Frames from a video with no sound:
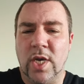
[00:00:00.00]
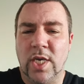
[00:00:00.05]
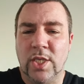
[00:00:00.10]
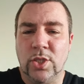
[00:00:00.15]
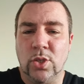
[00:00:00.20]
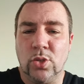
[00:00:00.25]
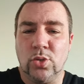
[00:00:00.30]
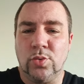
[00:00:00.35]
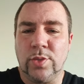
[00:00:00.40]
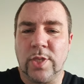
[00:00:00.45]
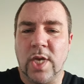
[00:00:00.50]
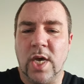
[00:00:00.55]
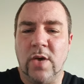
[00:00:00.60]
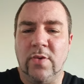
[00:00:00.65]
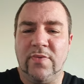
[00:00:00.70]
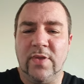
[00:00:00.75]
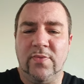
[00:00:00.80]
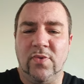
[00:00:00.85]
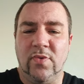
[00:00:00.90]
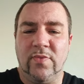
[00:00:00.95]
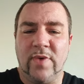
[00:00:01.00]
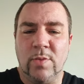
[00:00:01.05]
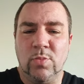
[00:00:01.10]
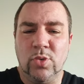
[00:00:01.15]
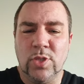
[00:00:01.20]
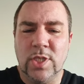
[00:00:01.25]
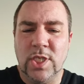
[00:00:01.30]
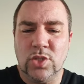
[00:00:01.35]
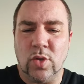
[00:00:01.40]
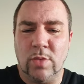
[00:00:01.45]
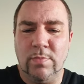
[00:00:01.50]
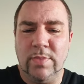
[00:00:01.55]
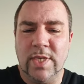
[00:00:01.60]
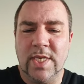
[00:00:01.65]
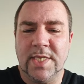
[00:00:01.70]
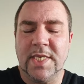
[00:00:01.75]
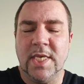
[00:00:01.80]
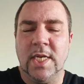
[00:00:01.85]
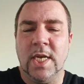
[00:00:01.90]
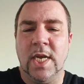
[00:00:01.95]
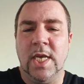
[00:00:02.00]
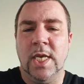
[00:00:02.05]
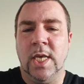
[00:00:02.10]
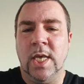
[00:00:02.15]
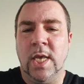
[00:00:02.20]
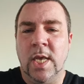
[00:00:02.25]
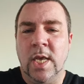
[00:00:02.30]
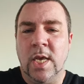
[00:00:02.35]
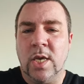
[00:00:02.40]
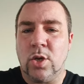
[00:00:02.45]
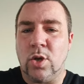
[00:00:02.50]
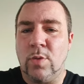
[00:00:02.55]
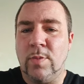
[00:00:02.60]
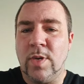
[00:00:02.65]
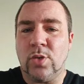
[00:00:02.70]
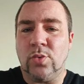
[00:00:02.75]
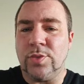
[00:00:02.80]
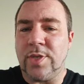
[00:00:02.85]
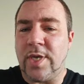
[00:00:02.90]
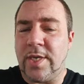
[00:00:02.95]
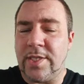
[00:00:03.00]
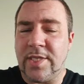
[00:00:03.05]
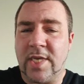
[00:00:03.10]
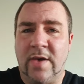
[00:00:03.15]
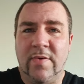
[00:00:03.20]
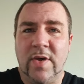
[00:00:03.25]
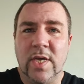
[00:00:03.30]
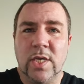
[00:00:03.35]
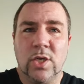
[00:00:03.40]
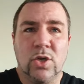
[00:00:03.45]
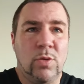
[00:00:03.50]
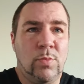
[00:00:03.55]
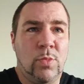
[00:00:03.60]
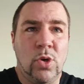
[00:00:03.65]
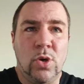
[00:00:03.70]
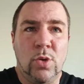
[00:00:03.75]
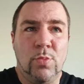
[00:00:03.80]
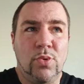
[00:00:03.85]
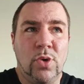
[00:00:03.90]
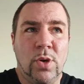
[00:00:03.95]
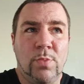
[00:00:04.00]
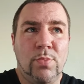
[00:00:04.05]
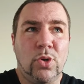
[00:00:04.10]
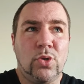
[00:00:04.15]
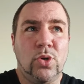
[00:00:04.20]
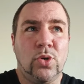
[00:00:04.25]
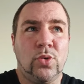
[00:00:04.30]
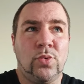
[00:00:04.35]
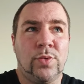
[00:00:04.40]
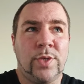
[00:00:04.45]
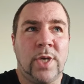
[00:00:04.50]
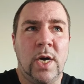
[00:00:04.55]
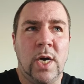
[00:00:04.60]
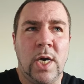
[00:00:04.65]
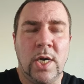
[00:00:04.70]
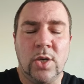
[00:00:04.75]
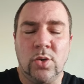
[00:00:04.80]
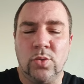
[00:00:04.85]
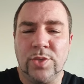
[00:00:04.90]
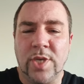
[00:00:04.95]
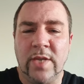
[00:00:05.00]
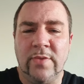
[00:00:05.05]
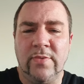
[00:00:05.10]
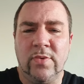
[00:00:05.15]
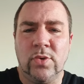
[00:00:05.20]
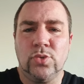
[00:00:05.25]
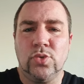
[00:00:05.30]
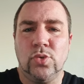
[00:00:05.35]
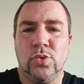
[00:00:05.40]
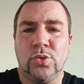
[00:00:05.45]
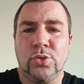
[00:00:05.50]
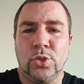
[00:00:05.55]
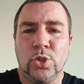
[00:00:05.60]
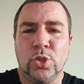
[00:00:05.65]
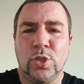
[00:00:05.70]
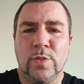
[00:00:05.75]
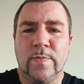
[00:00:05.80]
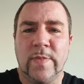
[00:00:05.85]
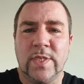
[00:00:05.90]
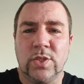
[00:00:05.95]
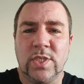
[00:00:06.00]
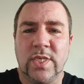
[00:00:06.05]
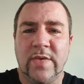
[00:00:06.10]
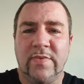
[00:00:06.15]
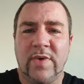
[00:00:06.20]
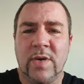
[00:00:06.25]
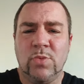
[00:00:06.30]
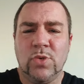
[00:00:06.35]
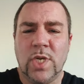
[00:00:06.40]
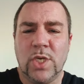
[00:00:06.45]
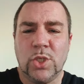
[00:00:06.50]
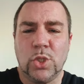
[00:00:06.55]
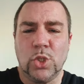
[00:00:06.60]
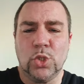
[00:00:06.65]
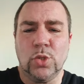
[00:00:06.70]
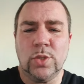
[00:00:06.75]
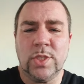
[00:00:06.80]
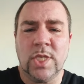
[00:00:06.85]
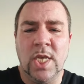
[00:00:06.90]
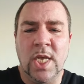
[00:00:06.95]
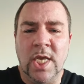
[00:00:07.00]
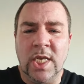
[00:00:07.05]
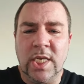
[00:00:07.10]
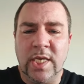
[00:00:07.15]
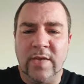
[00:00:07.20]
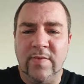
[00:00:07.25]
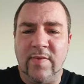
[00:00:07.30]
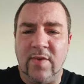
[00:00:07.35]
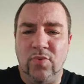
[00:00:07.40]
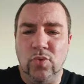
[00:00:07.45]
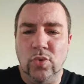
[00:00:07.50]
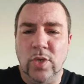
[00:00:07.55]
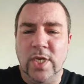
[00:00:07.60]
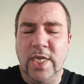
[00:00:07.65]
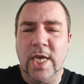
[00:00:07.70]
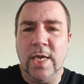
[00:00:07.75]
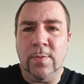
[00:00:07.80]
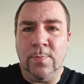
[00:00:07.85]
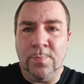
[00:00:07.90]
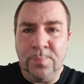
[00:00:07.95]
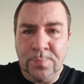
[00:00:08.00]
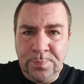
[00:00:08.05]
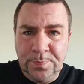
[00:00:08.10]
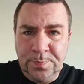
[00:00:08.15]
Et dans le contrat, en fait, il faut vraiment qu'il soit bien scellé, comme un contrat de travail, comme euh, peu importe le contrat, un contrat de vente ou autre chose, parce que c'est vraiment quelque chose qui va vous lier.